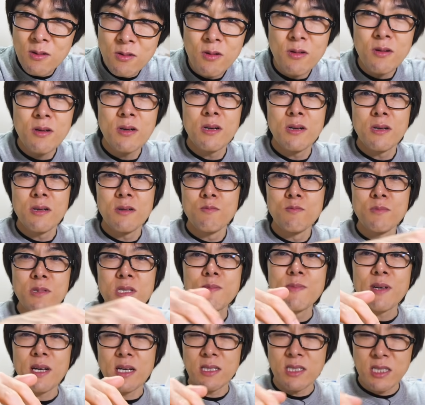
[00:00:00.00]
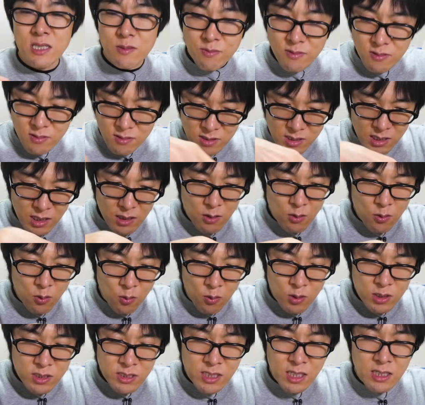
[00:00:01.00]
と娘が自分で
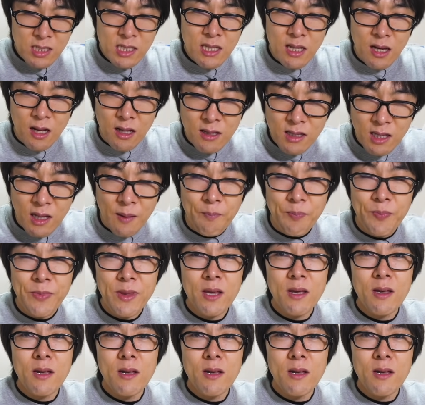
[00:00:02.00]
横一線に並んで「